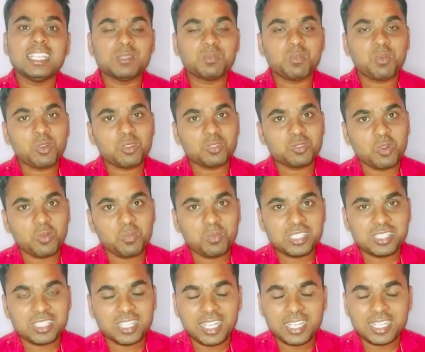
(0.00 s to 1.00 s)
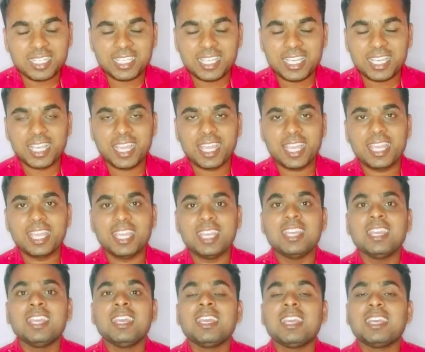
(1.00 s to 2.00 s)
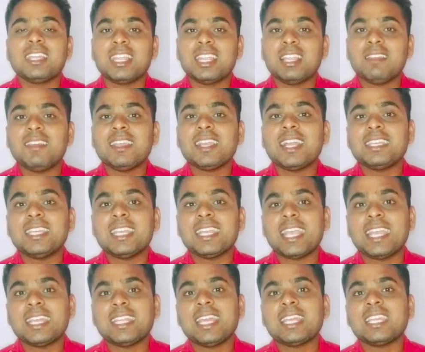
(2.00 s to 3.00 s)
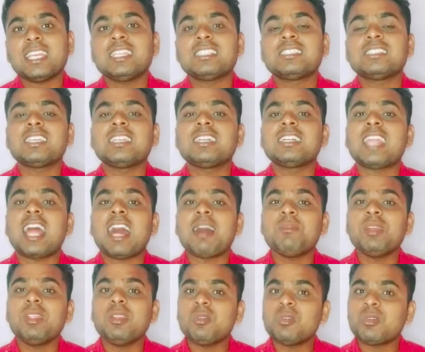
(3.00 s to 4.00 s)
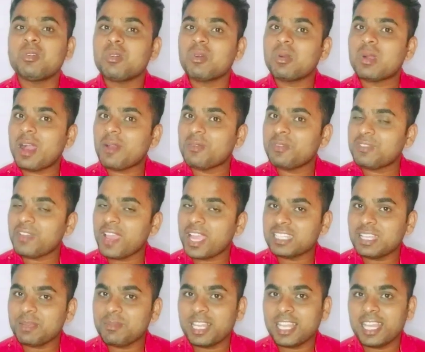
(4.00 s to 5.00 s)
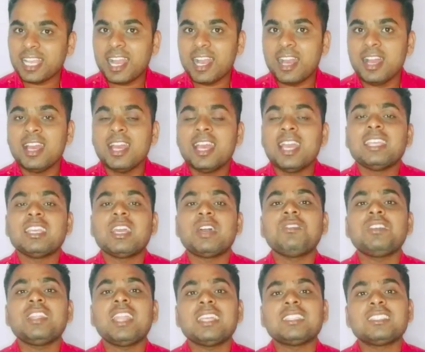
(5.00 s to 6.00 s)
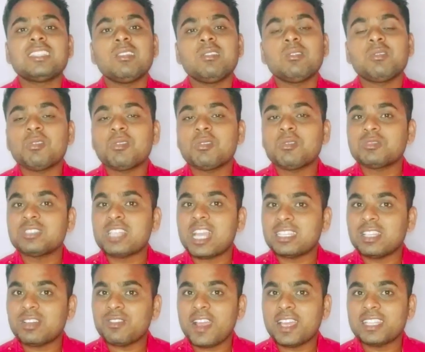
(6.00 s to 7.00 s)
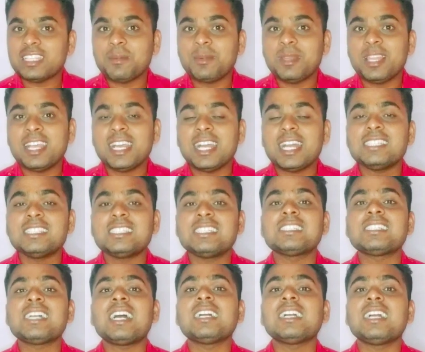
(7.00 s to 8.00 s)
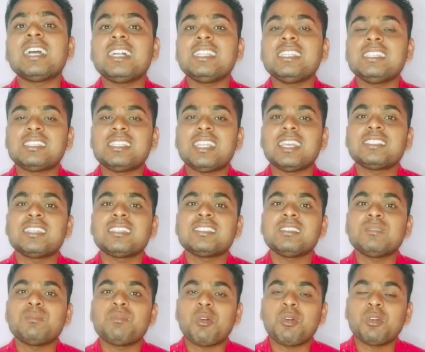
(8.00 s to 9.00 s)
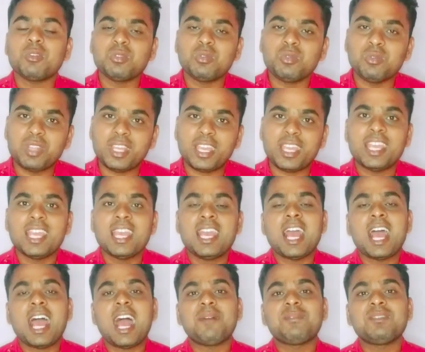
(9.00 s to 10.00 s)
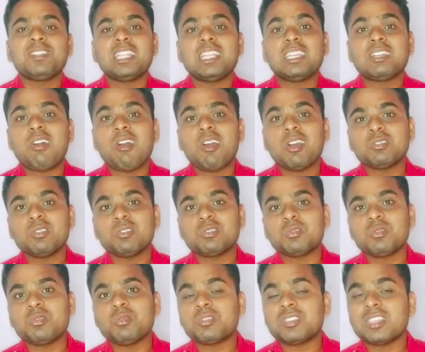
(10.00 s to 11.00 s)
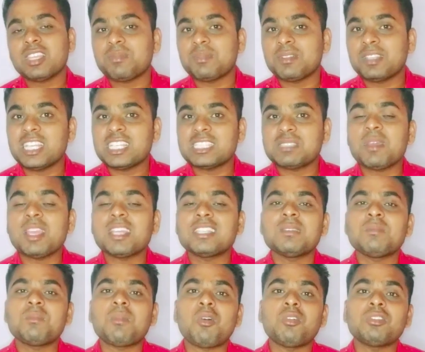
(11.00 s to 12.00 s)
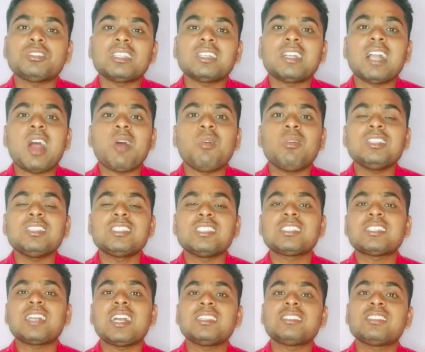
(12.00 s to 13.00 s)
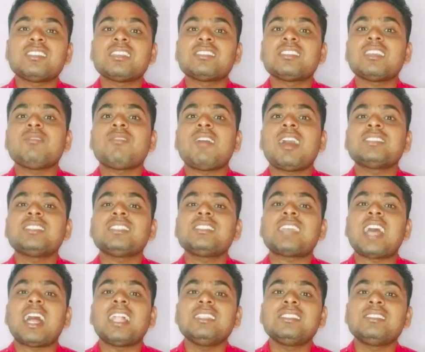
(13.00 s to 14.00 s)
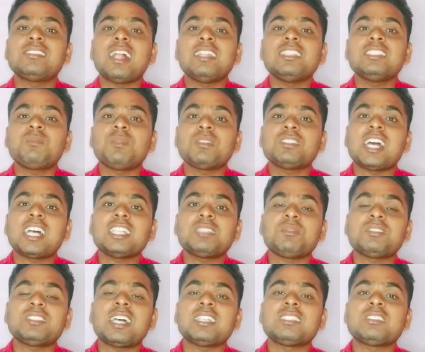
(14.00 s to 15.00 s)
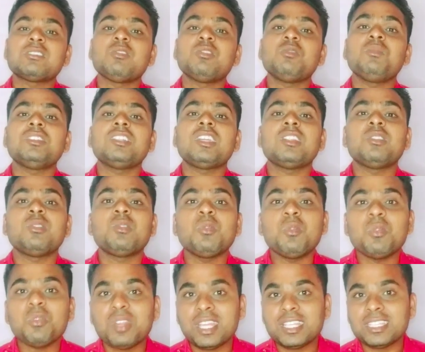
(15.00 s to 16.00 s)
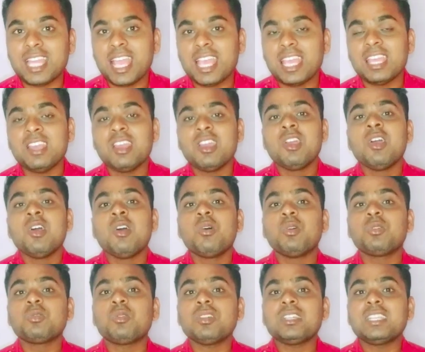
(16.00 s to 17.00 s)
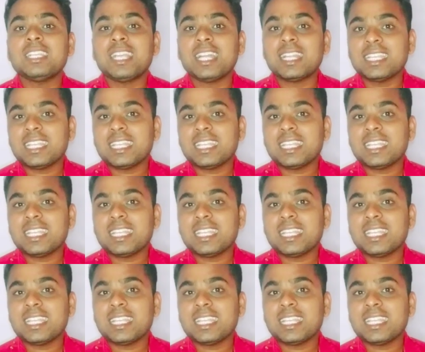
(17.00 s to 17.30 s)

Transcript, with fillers: पोस्ट ऑफिस सिलेक्ट किए गए हैं रेलवे का ये कहना है कि इससे ग्रामीण लोगों को काफ़ी फायदा मिलेगा या फिर ऐसे लोगों को ज़्यादा ज़्यादा फायदा मिलेगा जिनका घर स्टेशन से बहुत दूर है आपने देखा होगा दोस्तों उत्तर प्रदेश में ऐसे बहुत से गांव हैं जिनका स्टेशन वहां से 40 40 50-50 किलोमीटर दूर रहता है उनको टिकट